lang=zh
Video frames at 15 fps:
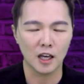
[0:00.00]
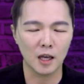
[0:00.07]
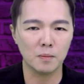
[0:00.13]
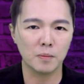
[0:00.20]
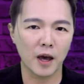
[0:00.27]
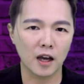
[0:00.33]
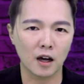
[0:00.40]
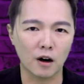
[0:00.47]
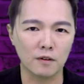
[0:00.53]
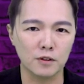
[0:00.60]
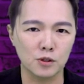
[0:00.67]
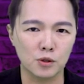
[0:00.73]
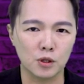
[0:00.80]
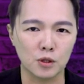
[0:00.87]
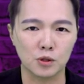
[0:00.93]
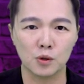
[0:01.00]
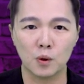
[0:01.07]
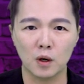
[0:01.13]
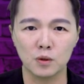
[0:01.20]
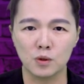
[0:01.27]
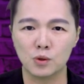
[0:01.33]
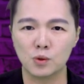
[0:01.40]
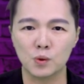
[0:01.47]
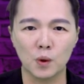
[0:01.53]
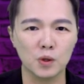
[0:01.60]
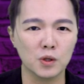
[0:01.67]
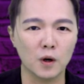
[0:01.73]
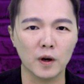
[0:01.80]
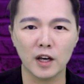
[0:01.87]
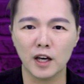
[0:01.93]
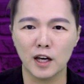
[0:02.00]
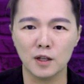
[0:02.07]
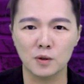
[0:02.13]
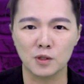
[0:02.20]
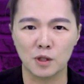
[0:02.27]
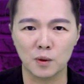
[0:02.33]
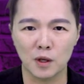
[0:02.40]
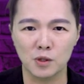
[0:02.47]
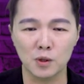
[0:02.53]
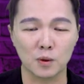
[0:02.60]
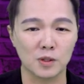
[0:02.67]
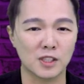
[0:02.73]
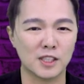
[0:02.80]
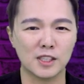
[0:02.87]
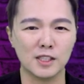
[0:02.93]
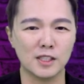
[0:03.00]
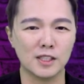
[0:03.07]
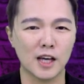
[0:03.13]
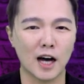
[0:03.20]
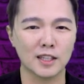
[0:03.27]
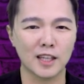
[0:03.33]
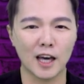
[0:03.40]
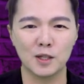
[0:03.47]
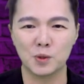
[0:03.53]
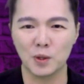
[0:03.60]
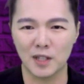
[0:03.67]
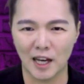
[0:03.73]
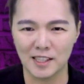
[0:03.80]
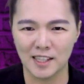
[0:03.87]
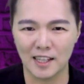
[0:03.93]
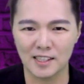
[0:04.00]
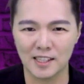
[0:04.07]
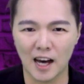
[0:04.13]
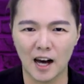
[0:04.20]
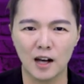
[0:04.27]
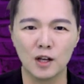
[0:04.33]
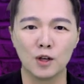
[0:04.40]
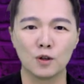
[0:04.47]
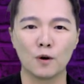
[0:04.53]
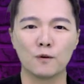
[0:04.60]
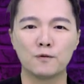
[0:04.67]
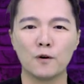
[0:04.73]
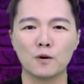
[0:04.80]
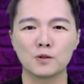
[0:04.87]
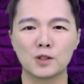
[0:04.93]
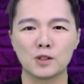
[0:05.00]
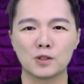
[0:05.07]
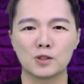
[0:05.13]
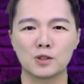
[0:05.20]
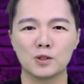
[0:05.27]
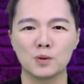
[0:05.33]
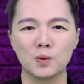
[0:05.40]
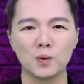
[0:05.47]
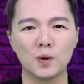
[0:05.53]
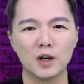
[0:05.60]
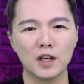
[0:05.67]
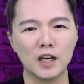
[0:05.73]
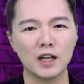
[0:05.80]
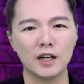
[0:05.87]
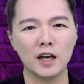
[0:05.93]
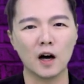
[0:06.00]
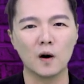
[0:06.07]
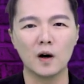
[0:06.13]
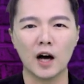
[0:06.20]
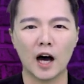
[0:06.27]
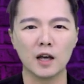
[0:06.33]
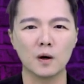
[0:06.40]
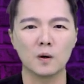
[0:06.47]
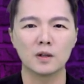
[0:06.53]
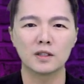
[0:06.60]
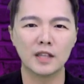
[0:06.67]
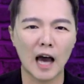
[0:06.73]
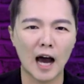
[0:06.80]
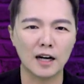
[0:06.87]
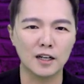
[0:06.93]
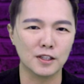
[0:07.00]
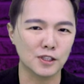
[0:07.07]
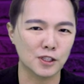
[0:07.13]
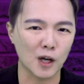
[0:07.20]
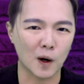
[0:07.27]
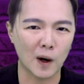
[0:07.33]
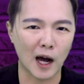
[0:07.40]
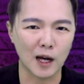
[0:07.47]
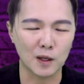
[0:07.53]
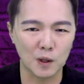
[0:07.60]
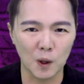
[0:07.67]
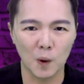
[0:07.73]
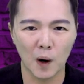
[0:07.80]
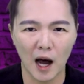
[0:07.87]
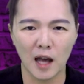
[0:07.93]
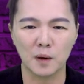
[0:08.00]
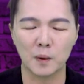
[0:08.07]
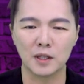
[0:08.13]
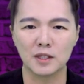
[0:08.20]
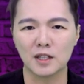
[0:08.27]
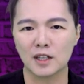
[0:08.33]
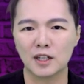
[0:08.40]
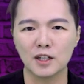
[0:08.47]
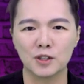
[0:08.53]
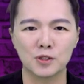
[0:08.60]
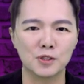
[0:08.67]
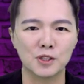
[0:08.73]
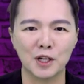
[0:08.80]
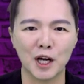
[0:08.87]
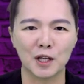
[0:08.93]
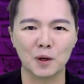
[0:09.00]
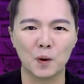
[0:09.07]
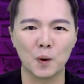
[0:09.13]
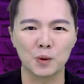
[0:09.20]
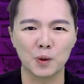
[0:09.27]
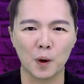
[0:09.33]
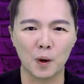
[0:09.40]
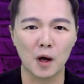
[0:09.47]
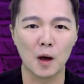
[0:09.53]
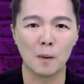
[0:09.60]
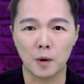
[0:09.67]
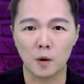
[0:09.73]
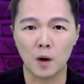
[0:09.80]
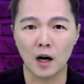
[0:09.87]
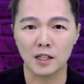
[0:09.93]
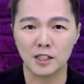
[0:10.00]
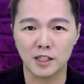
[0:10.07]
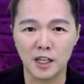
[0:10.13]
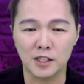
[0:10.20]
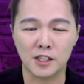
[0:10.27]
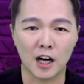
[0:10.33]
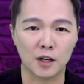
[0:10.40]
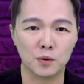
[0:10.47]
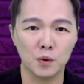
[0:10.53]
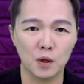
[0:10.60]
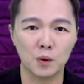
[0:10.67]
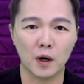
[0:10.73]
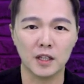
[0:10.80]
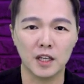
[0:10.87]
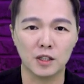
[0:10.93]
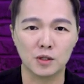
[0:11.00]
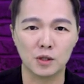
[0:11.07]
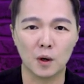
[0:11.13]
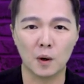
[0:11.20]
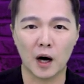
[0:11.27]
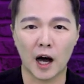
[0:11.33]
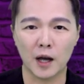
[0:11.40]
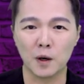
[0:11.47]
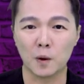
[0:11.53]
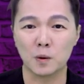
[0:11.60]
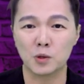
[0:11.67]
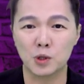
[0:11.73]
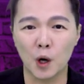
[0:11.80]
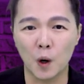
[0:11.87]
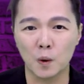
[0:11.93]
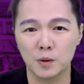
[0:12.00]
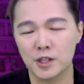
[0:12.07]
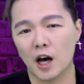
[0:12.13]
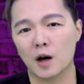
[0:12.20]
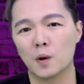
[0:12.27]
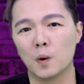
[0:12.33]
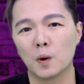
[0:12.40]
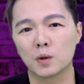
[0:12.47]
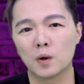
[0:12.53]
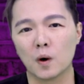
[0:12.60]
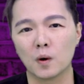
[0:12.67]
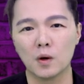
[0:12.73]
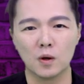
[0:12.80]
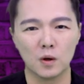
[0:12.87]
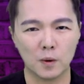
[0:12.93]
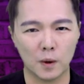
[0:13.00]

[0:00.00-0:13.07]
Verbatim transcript: Impact Harvest Church 欢迎所有 AI News 的观众携家带眷来参加，有丰盛的食物、饮料，还有大人小孩都爱玩的各式各样的活动，包括现场乐团演奏，还有抽奖活动。